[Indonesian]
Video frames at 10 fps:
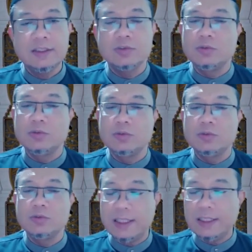
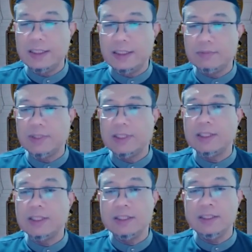Sesungguhnya telah ada
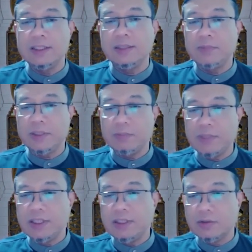pada diri
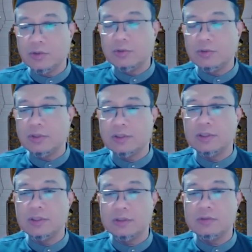pribadi Rasulullah
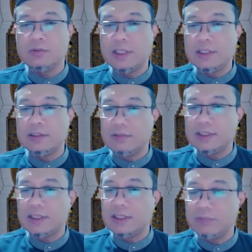Shallallahu
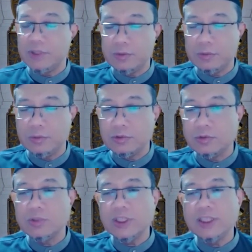alaihi wasallam
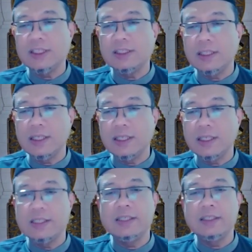itu suri
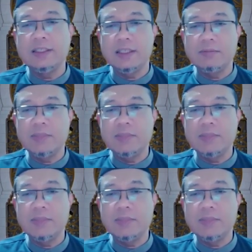keteladanan yang